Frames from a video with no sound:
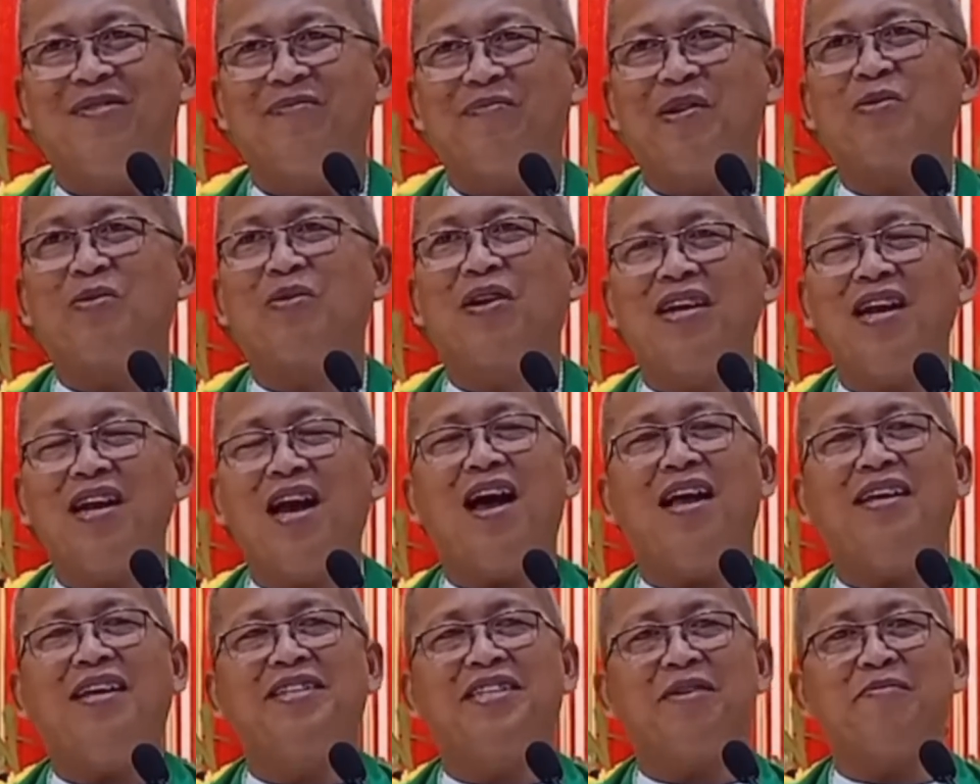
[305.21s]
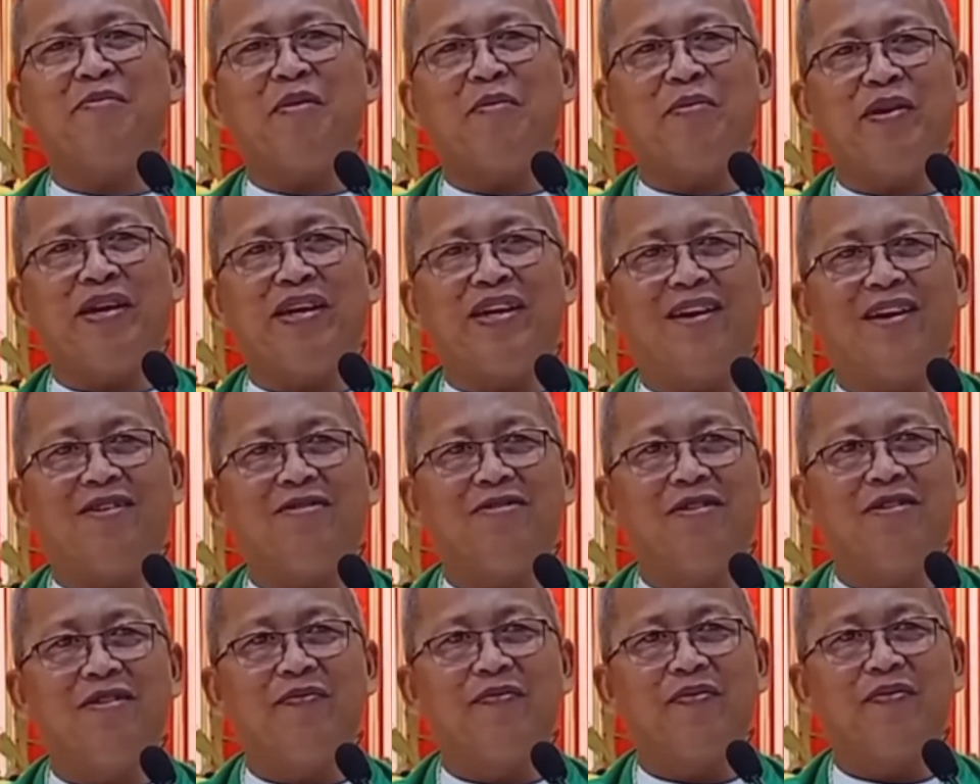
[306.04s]
Pero ganahan siya
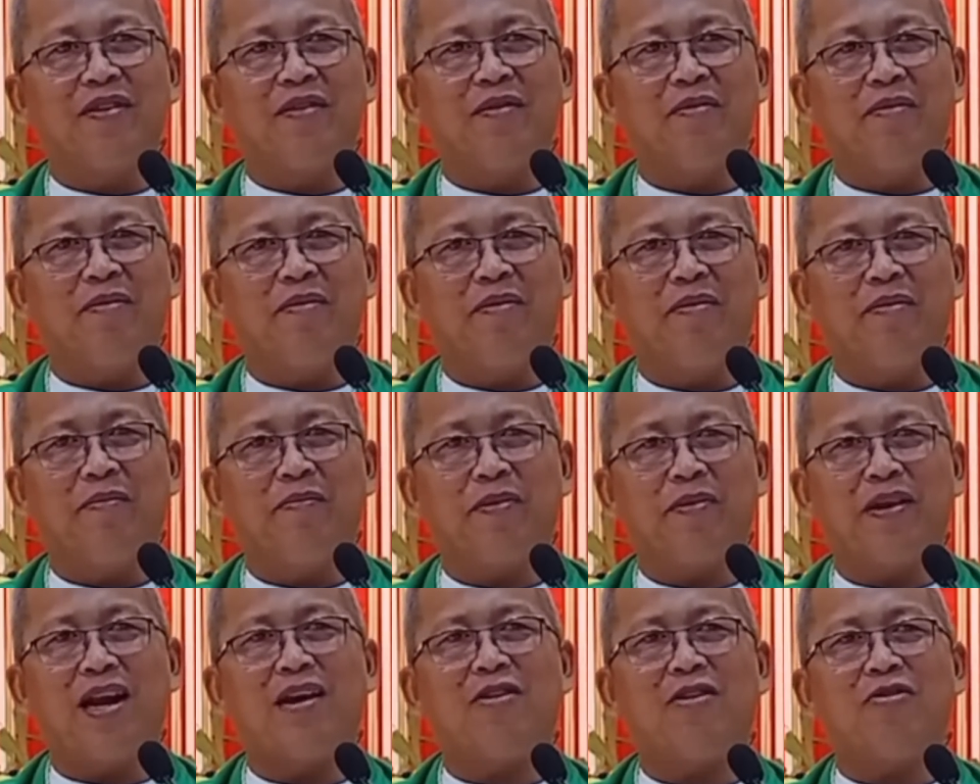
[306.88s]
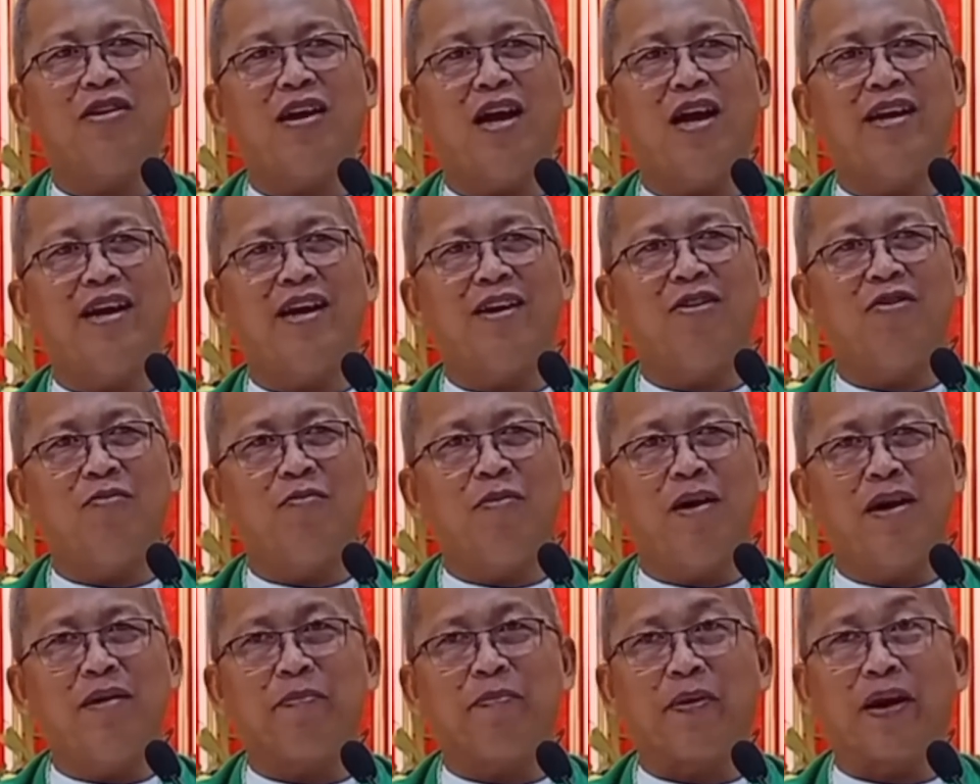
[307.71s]
maminaw. Para ragod anang
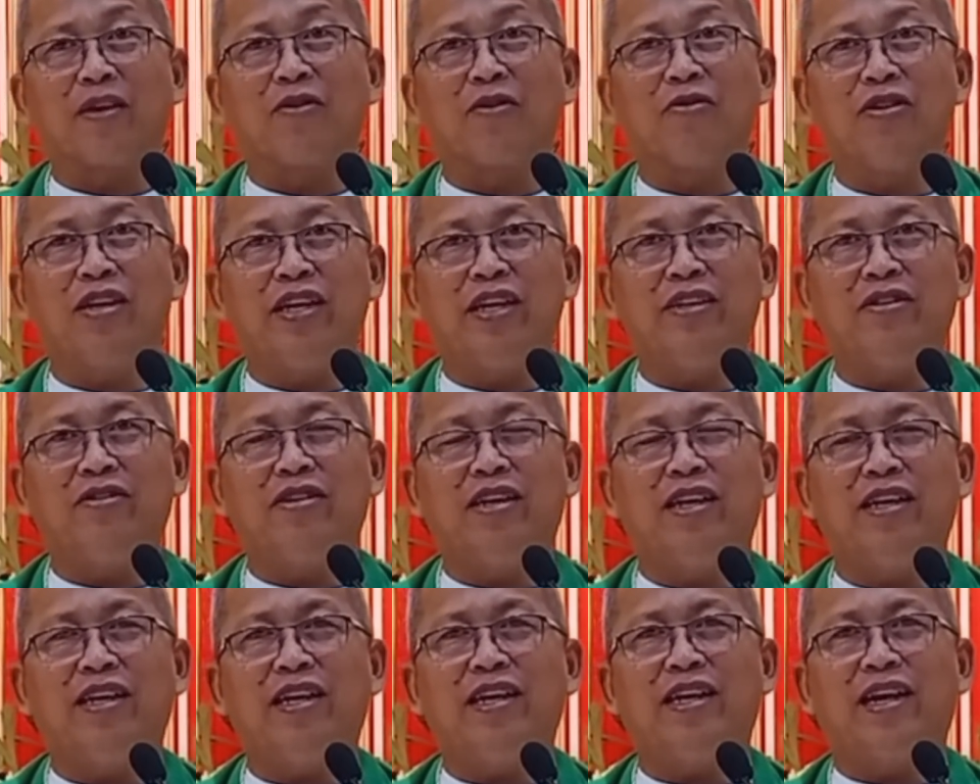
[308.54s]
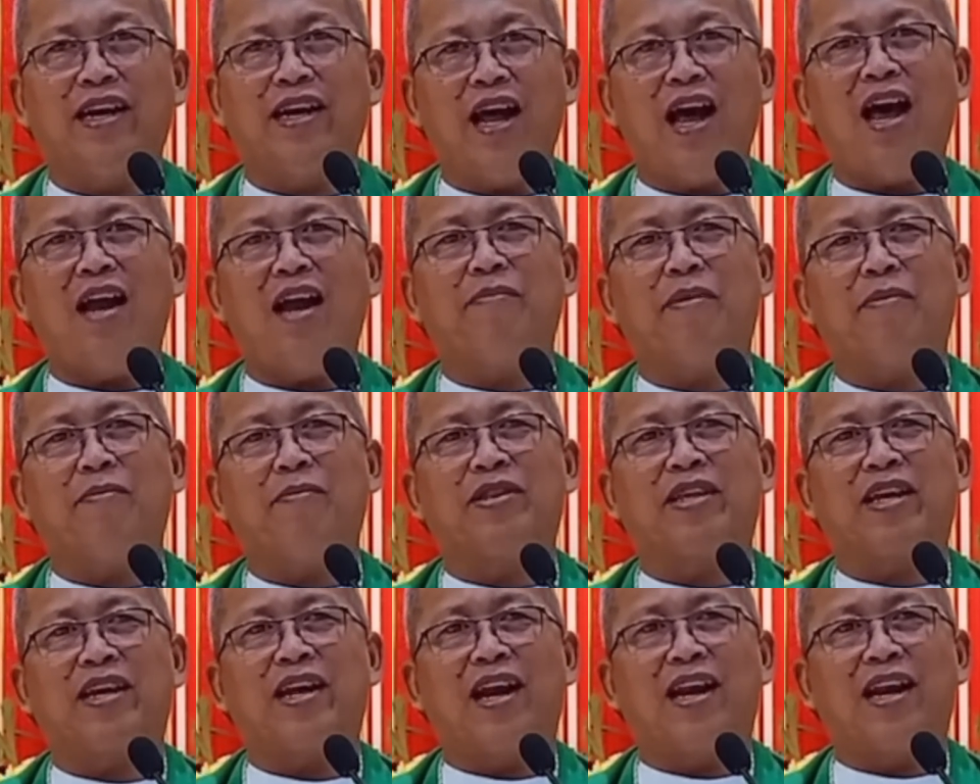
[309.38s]
uban, pragod ninyo din eh. Ganahan
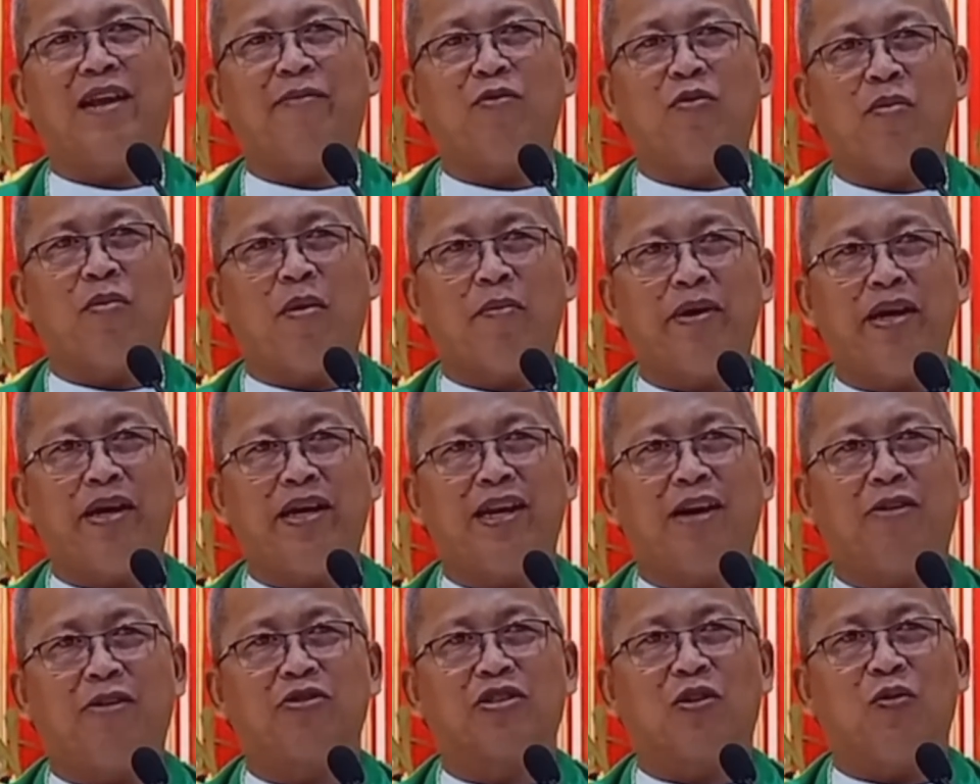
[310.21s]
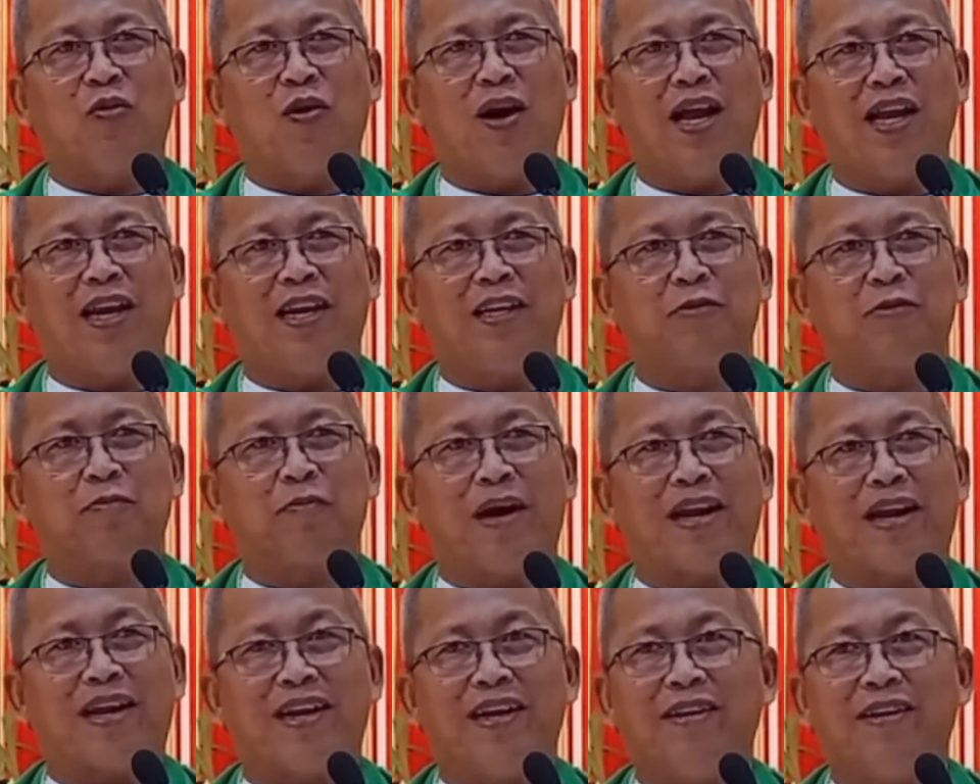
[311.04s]
mamatingali mo maminaw sa walis
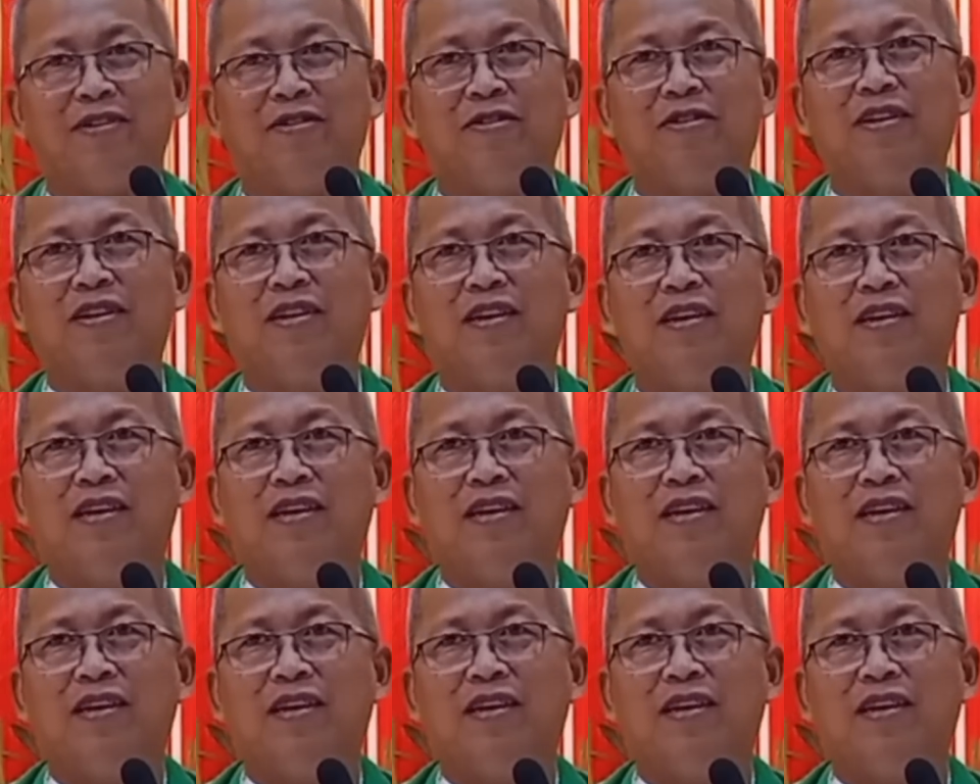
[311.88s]
pare, no?